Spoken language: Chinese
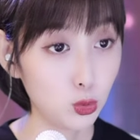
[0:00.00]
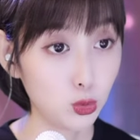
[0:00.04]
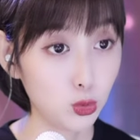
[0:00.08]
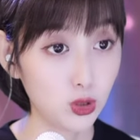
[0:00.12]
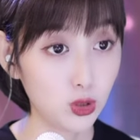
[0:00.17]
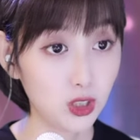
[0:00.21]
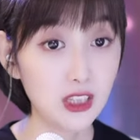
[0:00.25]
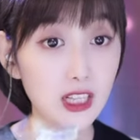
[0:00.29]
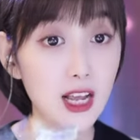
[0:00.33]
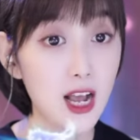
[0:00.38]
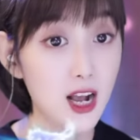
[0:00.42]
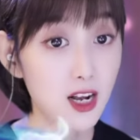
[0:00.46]
对
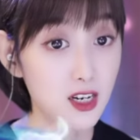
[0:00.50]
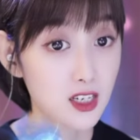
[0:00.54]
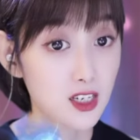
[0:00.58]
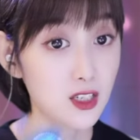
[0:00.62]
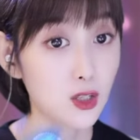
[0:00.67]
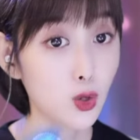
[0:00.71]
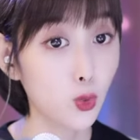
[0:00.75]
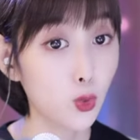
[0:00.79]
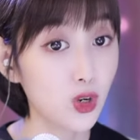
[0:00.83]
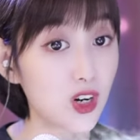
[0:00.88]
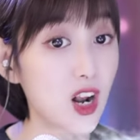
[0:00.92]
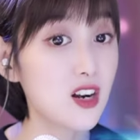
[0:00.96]
不对？那样
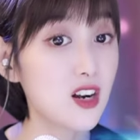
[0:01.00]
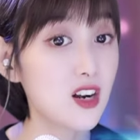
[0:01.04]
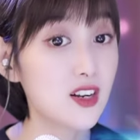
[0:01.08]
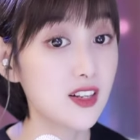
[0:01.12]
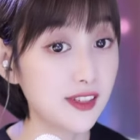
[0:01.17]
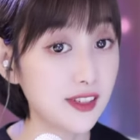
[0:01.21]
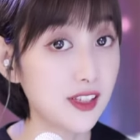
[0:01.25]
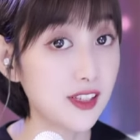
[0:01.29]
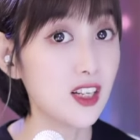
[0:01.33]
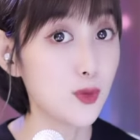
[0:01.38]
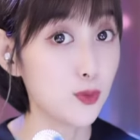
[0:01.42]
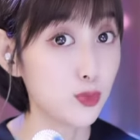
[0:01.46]
式的会让
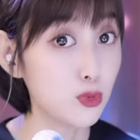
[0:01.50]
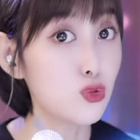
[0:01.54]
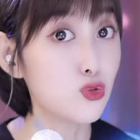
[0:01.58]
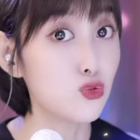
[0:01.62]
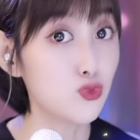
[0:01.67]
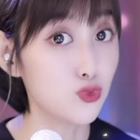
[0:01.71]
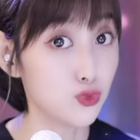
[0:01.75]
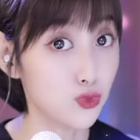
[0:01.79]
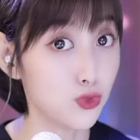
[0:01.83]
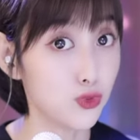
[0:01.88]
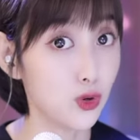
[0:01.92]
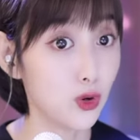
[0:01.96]
人心里不
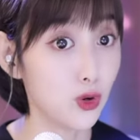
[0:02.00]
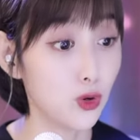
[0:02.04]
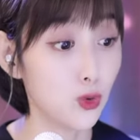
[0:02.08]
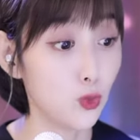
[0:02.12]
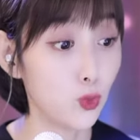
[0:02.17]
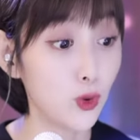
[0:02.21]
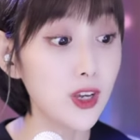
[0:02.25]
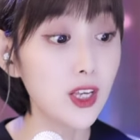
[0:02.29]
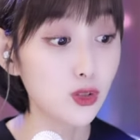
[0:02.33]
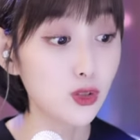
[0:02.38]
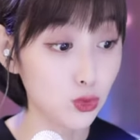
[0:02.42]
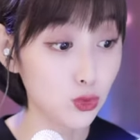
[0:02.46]
舒
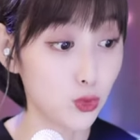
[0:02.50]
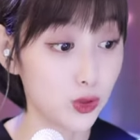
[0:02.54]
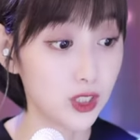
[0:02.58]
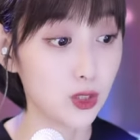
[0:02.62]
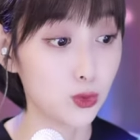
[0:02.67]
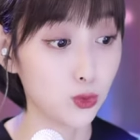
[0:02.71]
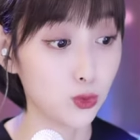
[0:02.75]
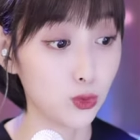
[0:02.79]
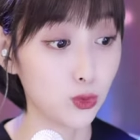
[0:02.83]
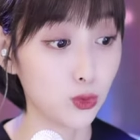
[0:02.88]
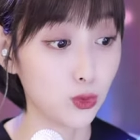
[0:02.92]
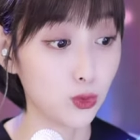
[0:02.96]
服。我也
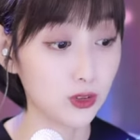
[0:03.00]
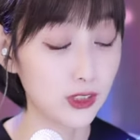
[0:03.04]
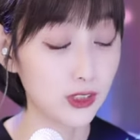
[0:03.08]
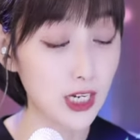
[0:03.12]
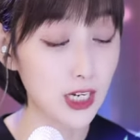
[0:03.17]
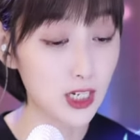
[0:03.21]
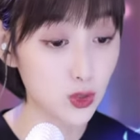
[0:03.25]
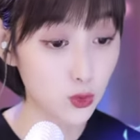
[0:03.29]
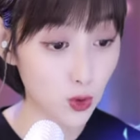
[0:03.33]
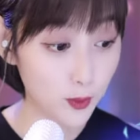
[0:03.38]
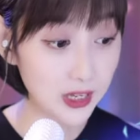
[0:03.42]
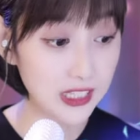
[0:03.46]
送过礼
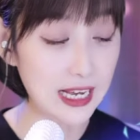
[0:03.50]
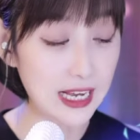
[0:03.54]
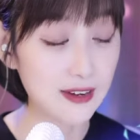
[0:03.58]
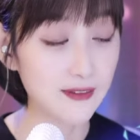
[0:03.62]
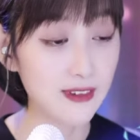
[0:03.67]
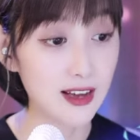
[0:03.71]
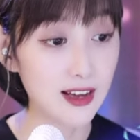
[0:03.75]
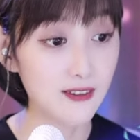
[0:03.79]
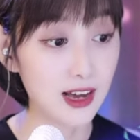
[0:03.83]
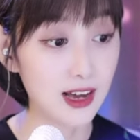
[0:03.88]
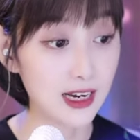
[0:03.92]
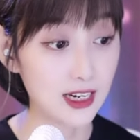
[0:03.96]
物，但
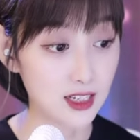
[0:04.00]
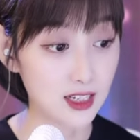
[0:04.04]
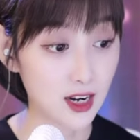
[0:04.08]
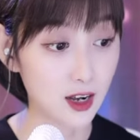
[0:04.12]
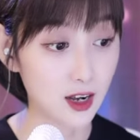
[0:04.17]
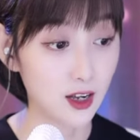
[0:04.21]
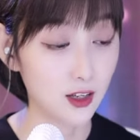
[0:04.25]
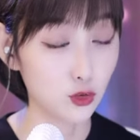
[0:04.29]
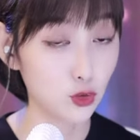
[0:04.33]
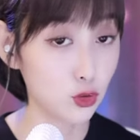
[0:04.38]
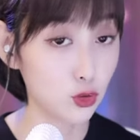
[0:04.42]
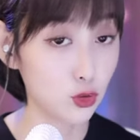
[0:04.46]
是我没在
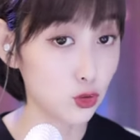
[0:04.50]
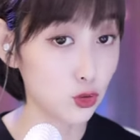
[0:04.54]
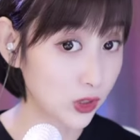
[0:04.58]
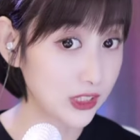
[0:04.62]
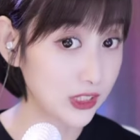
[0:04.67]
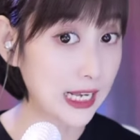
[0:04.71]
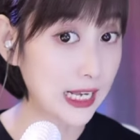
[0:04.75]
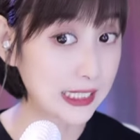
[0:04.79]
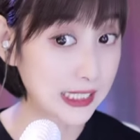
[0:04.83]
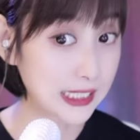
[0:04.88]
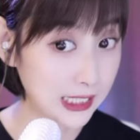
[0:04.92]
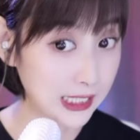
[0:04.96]
YY 上，
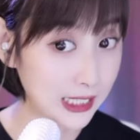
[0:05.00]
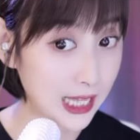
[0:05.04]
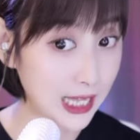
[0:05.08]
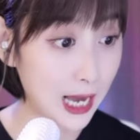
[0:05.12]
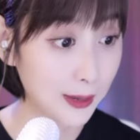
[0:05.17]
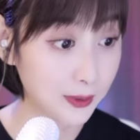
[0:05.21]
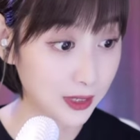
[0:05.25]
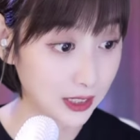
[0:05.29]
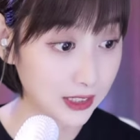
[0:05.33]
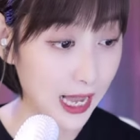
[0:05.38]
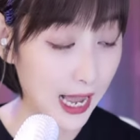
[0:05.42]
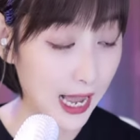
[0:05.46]
就是我
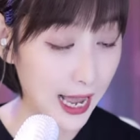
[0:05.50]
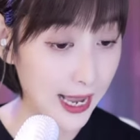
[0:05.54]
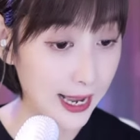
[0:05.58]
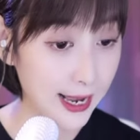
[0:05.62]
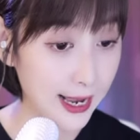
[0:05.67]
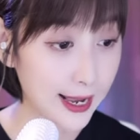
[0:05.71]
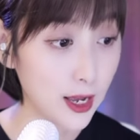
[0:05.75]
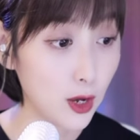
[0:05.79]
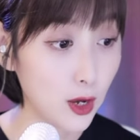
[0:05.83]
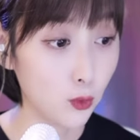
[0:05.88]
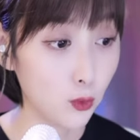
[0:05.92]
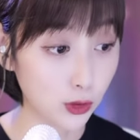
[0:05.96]
在其他
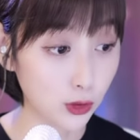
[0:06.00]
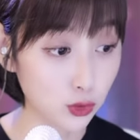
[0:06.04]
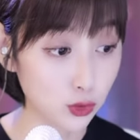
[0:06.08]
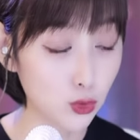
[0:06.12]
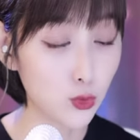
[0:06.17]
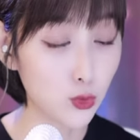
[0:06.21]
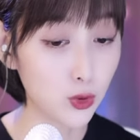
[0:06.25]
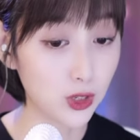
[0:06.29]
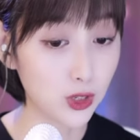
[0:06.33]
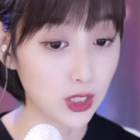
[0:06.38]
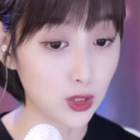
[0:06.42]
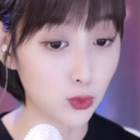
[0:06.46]
平台
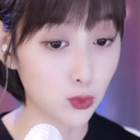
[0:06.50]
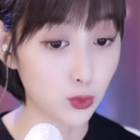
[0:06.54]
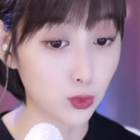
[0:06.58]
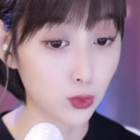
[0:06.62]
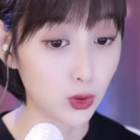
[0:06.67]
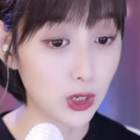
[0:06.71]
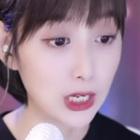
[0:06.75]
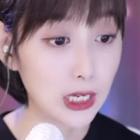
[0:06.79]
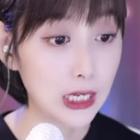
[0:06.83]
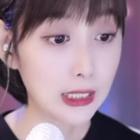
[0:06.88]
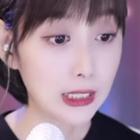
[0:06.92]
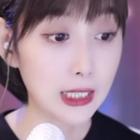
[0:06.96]
我送
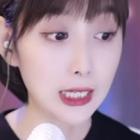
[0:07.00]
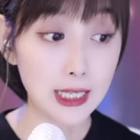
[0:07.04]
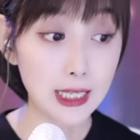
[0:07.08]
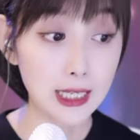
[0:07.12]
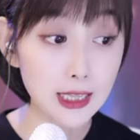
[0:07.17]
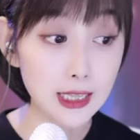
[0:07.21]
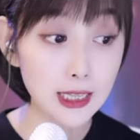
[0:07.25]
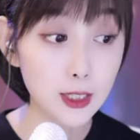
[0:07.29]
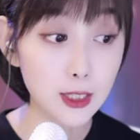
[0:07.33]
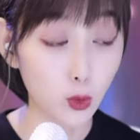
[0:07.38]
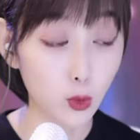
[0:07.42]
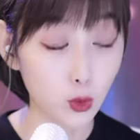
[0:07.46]
过礼物。
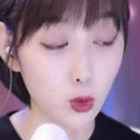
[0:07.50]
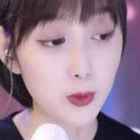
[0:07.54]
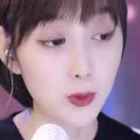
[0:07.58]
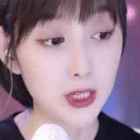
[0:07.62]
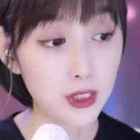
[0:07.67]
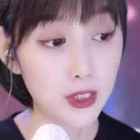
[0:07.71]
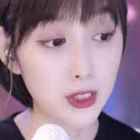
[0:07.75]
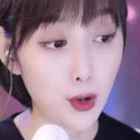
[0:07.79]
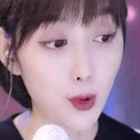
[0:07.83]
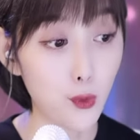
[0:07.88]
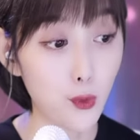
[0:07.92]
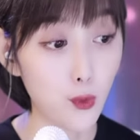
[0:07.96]
他连
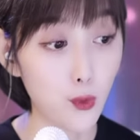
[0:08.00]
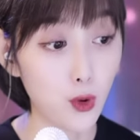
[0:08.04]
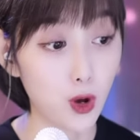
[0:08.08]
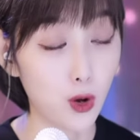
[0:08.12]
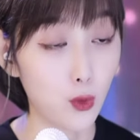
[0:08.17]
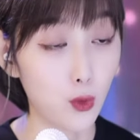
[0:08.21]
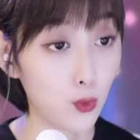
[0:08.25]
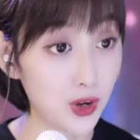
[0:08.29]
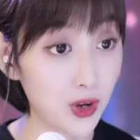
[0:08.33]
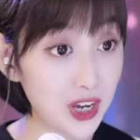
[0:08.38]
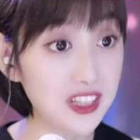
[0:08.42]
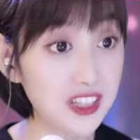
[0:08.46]
屌都没
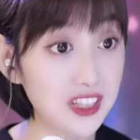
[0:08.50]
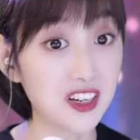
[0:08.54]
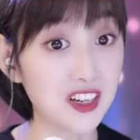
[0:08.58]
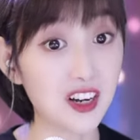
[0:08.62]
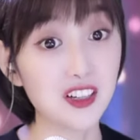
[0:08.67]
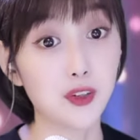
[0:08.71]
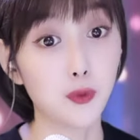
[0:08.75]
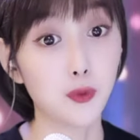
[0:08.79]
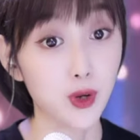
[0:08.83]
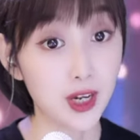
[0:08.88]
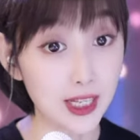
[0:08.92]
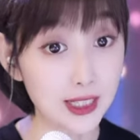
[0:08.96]
屌我，
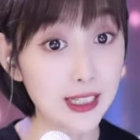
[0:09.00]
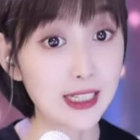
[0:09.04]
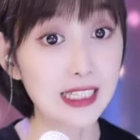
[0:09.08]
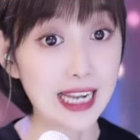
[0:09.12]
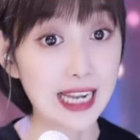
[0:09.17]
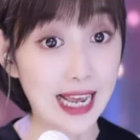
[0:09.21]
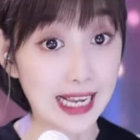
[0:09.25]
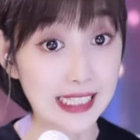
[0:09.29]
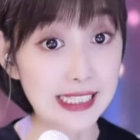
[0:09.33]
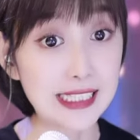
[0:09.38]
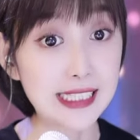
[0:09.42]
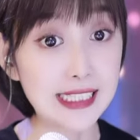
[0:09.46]
我也挺
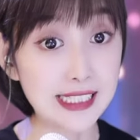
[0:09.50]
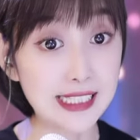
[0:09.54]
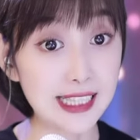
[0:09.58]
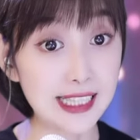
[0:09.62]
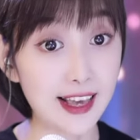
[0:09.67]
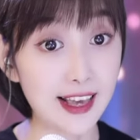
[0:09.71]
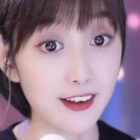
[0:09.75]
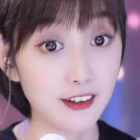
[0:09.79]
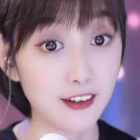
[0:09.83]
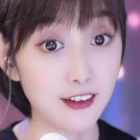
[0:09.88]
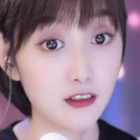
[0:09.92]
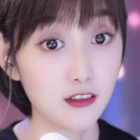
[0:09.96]
我也挺来
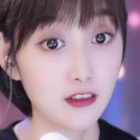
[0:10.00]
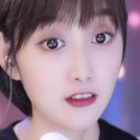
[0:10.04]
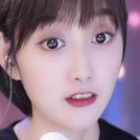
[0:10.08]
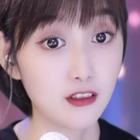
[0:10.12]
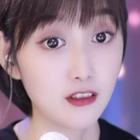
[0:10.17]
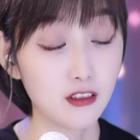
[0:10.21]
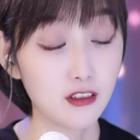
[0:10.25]
气的。